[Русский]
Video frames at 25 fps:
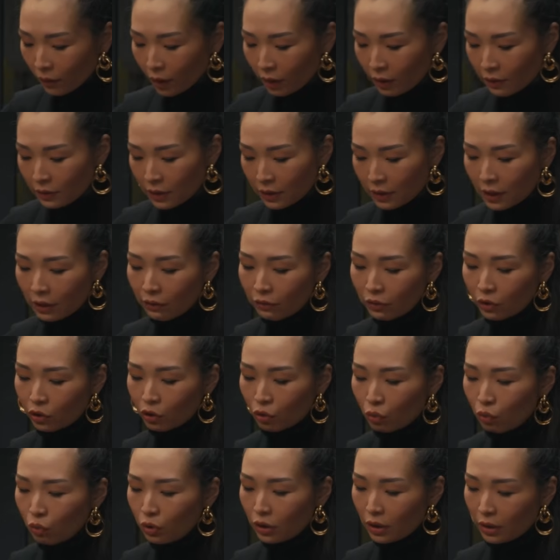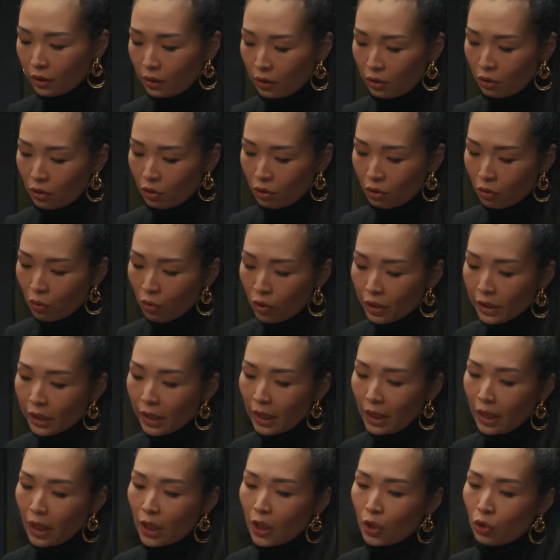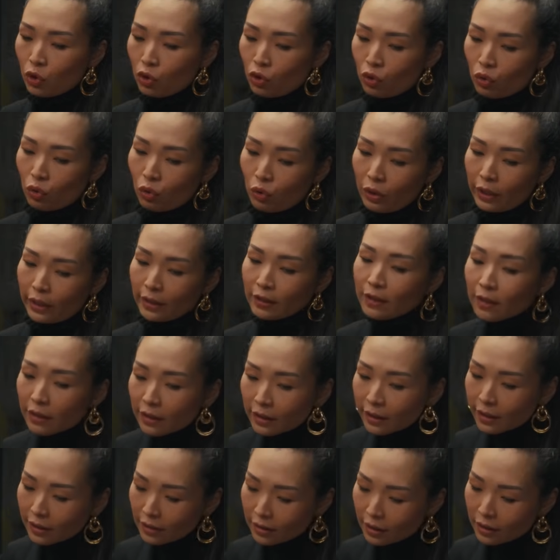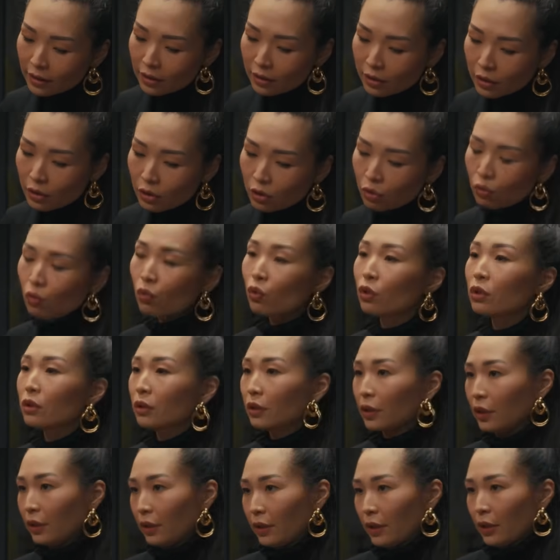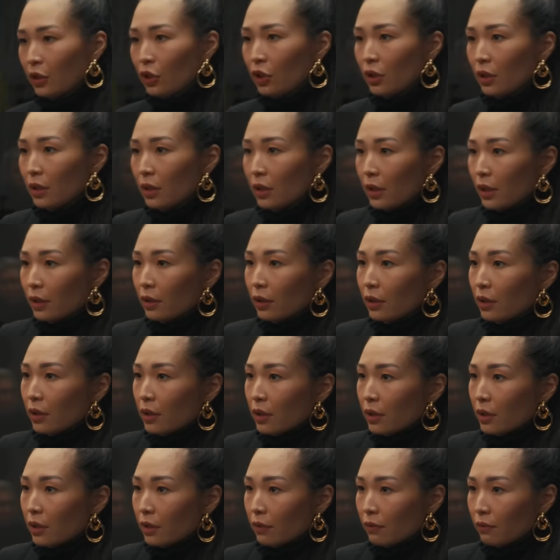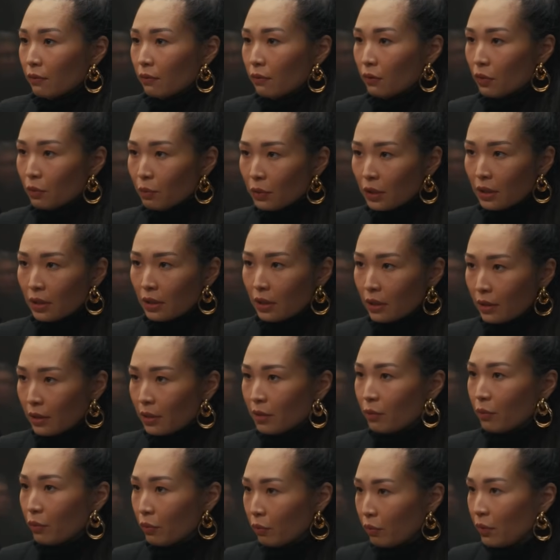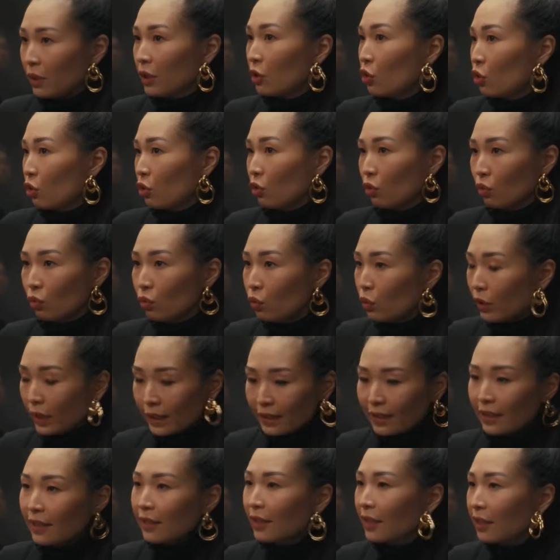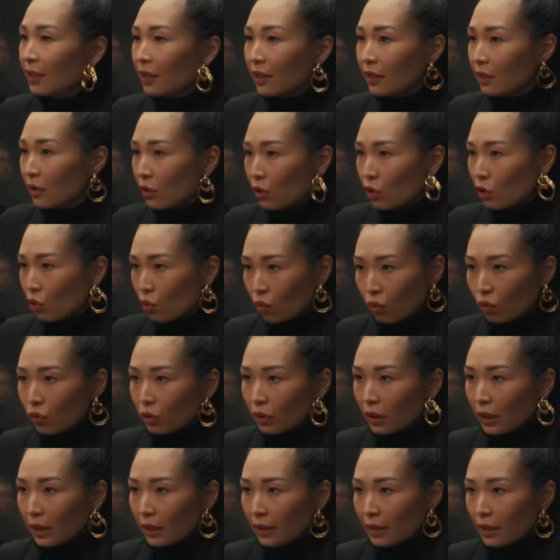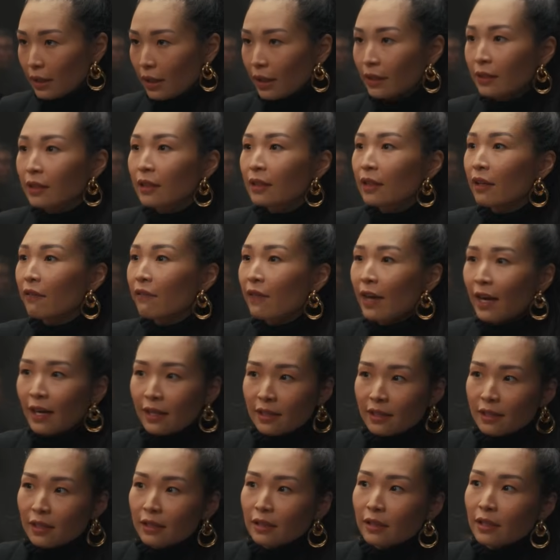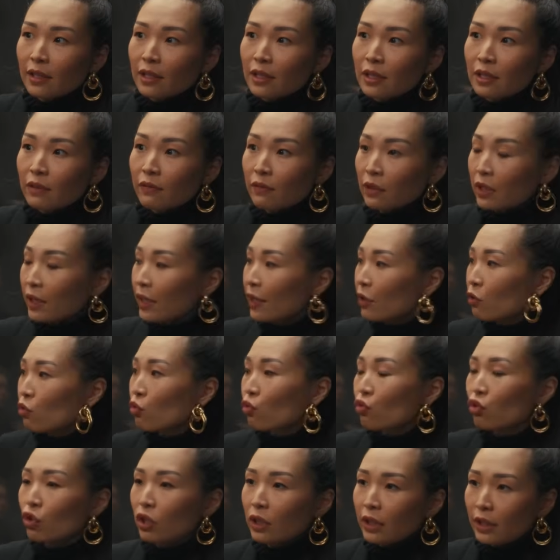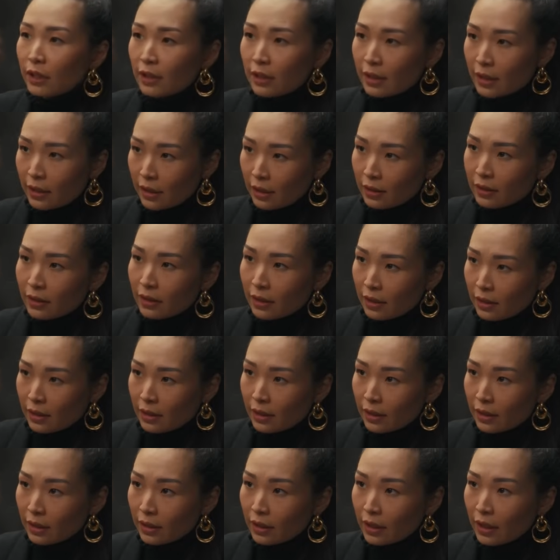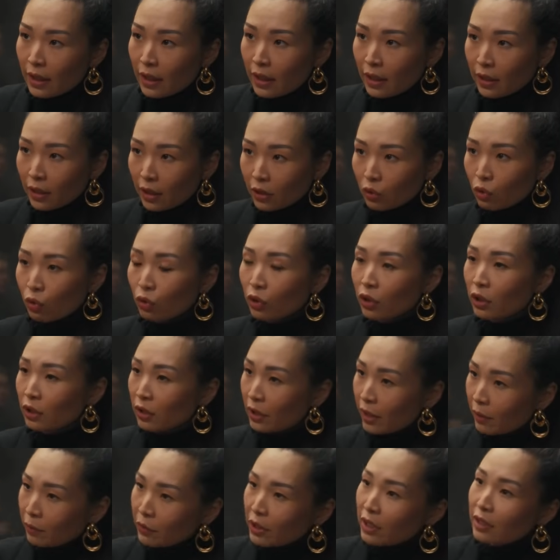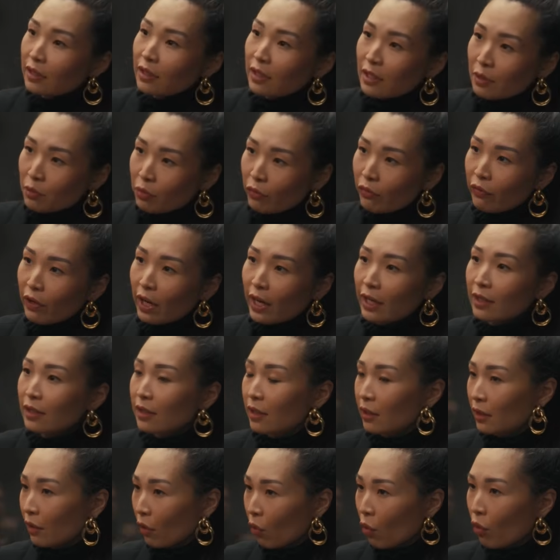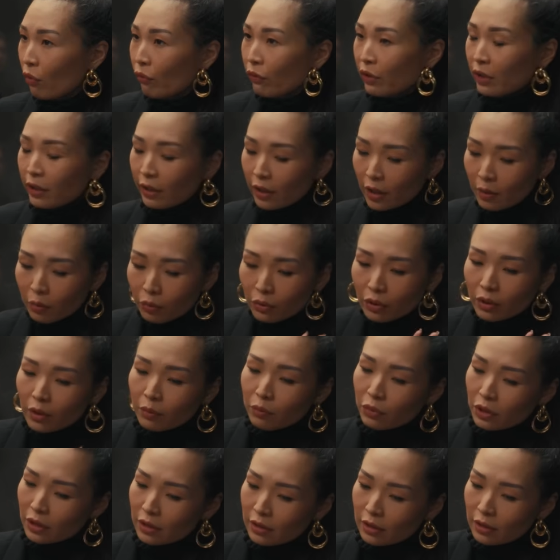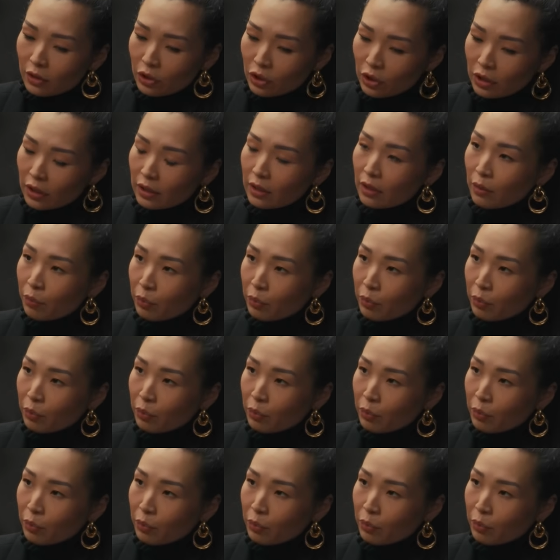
сковырнуть этот слой, что это не традиционные наши ценности. В смысле, типа, бить жену — это не традиционные ценности, это навязанные извне чужие ценности — которых нам надо избавляться. Такого не было, мы не должны это